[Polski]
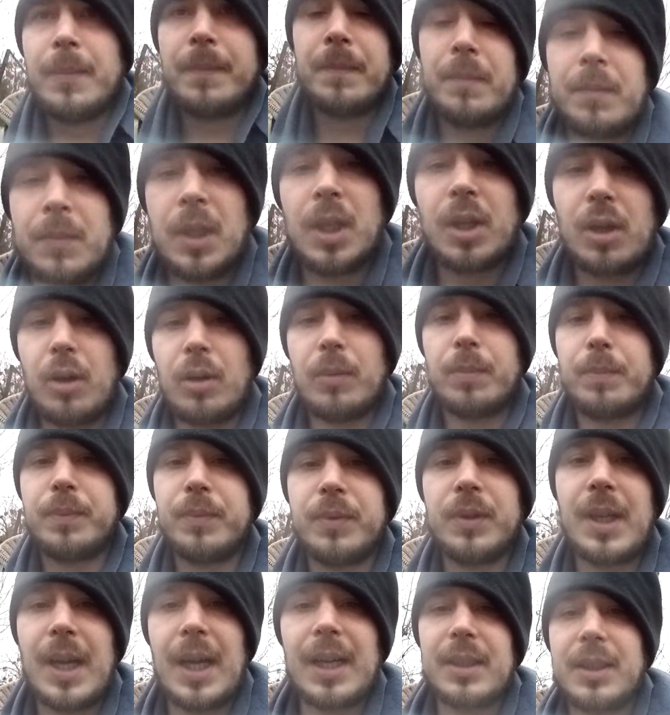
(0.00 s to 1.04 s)
Tylko
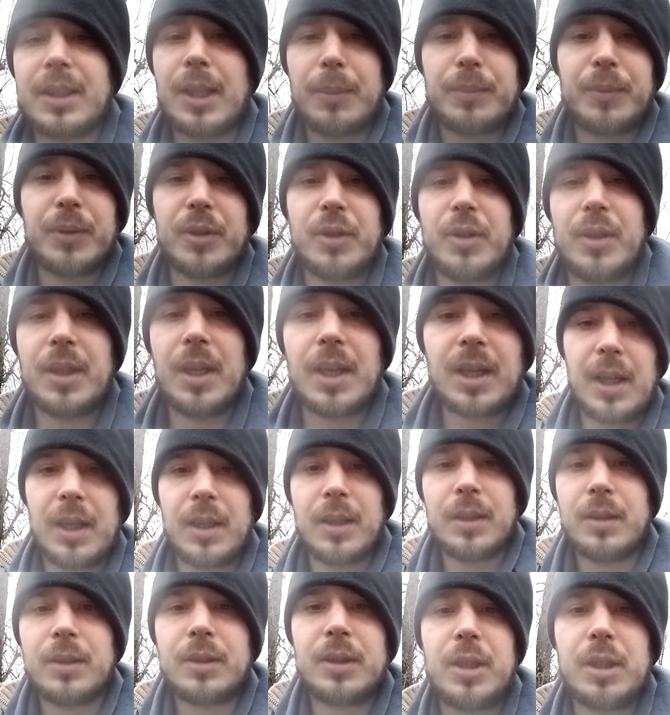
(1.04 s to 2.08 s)
garstka przeżyje.
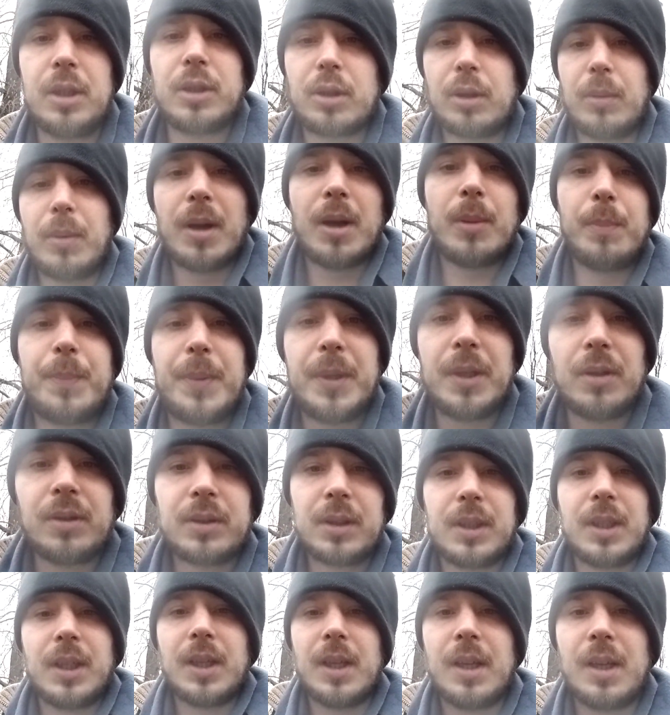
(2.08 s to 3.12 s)
Ci co mają
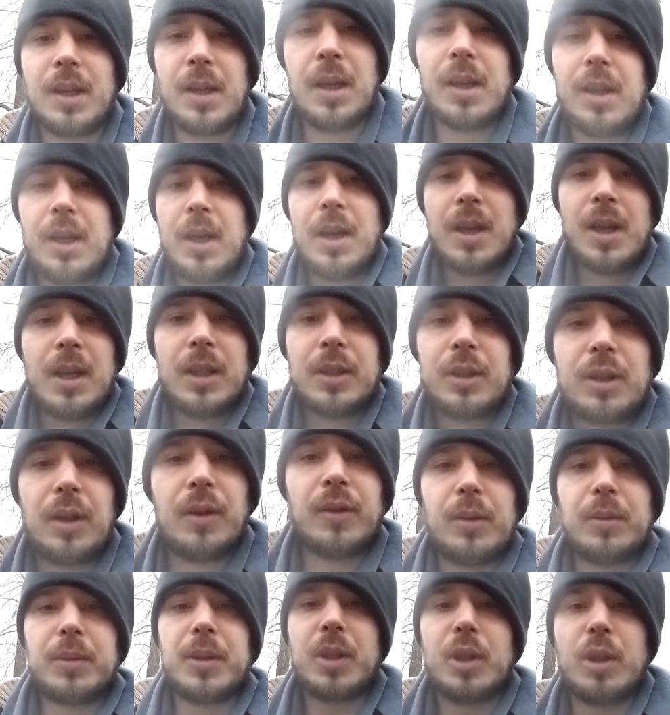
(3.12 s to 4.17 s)
pieniądze. wiem,
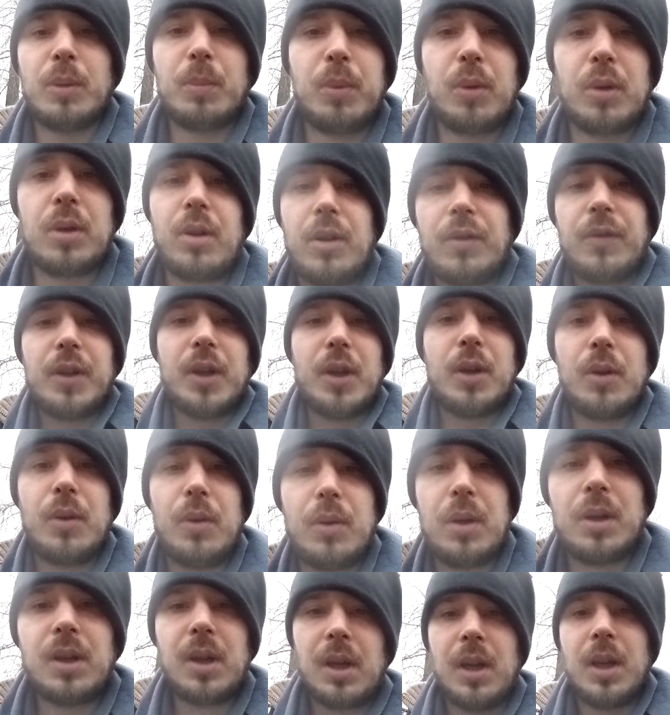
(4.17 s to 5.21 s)
się do bunkrów i chuj.
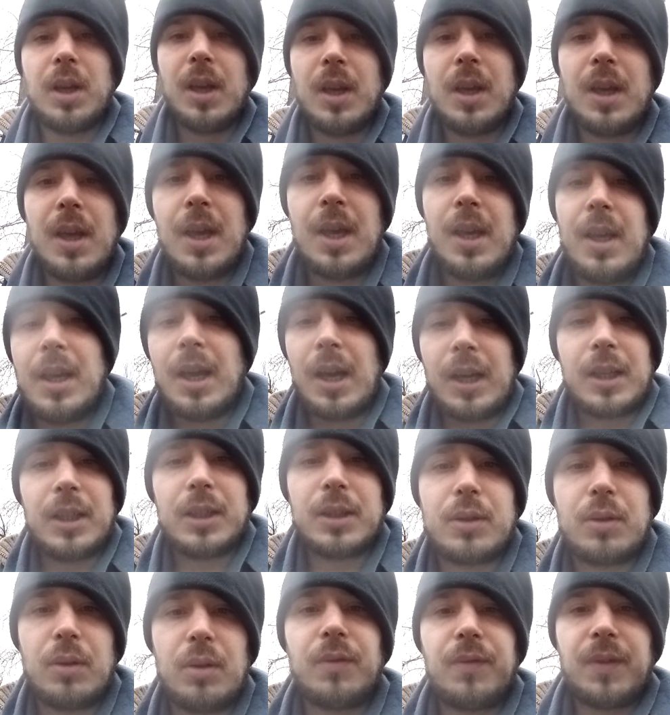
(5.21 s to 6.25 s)
Jakiś
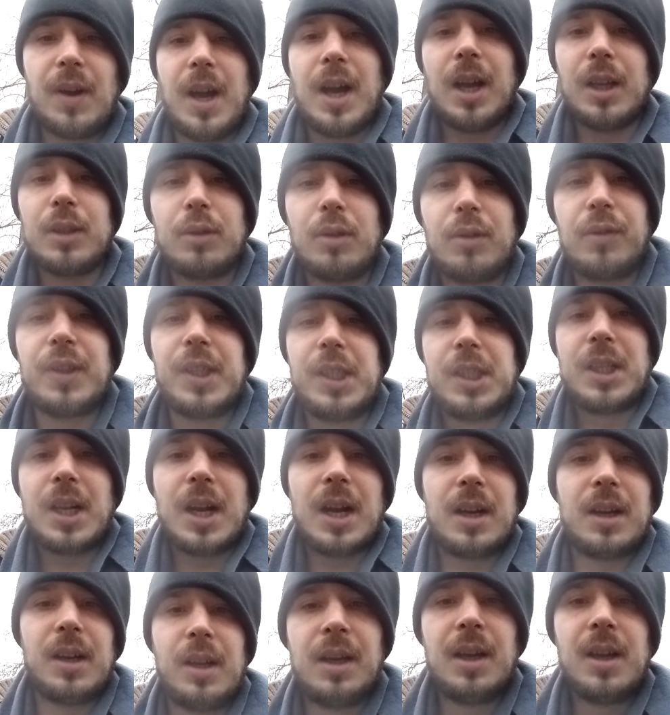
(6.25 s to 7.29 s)
kurwa Adolf
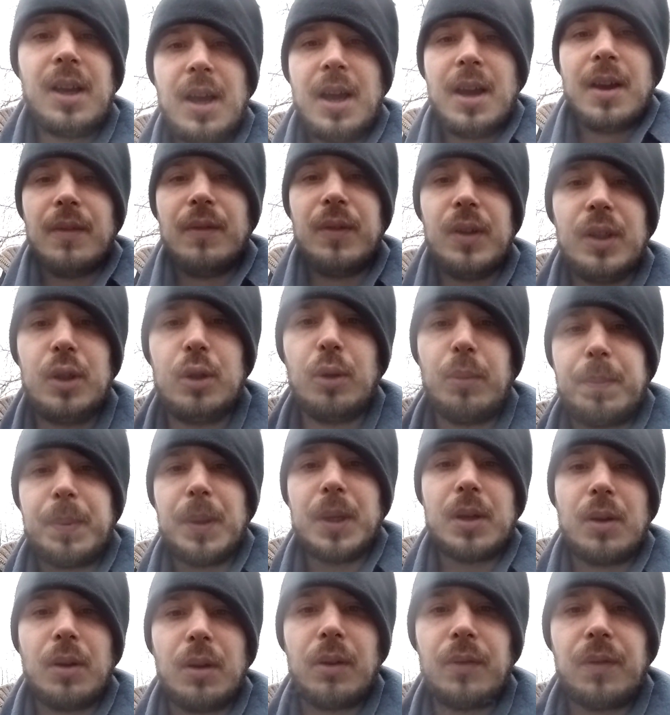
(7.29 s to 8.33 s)
Hitler wydupi
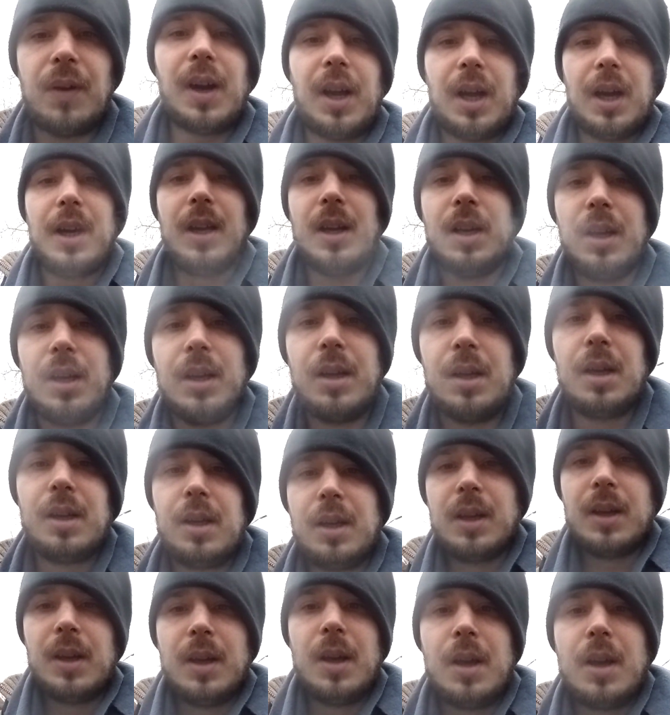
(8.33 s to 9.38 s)
kurwa
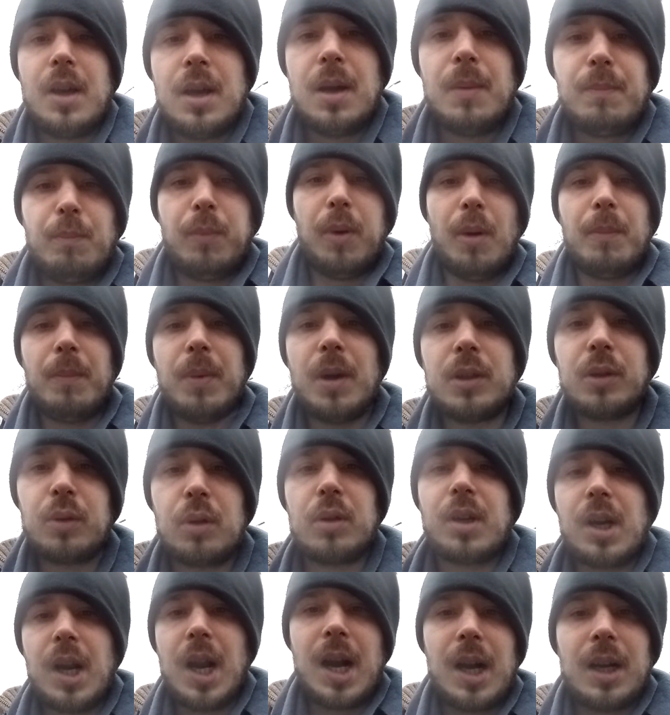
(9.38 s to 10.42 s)
bomba
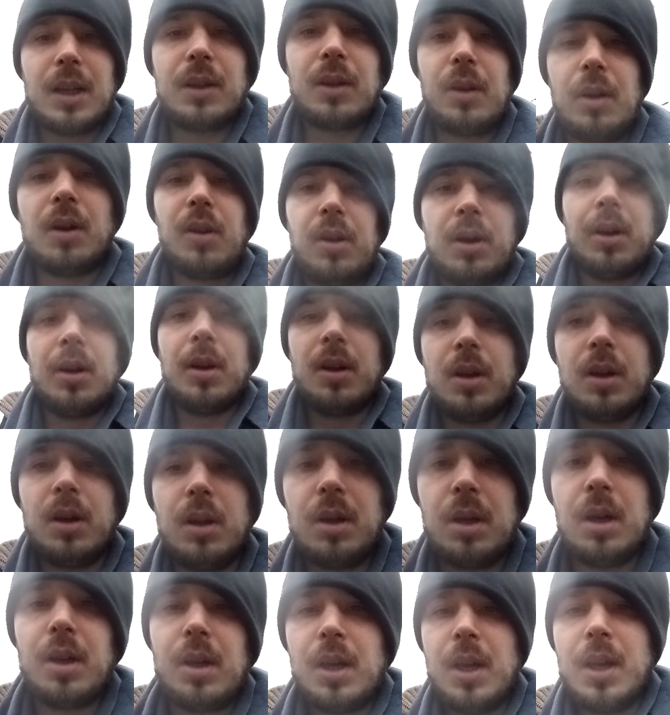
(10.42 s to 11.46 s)
nuklearna.
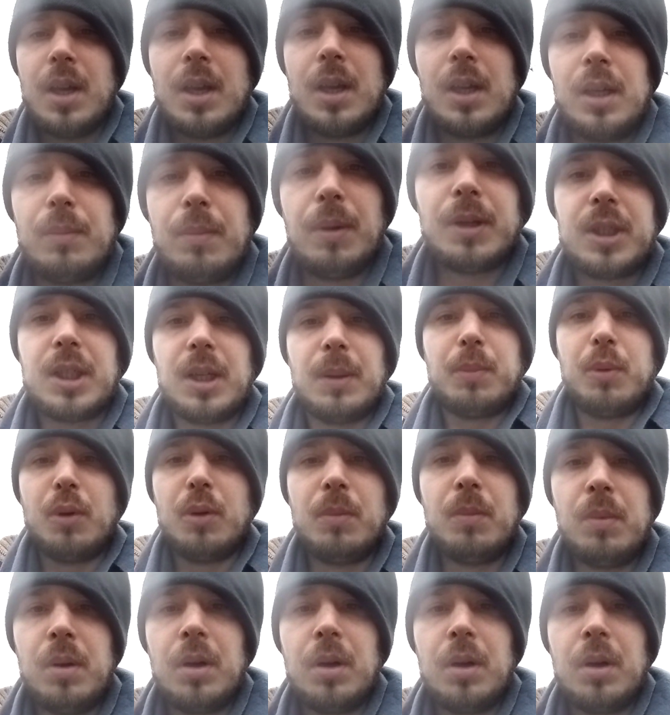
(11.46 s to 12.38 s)
Będzie boom.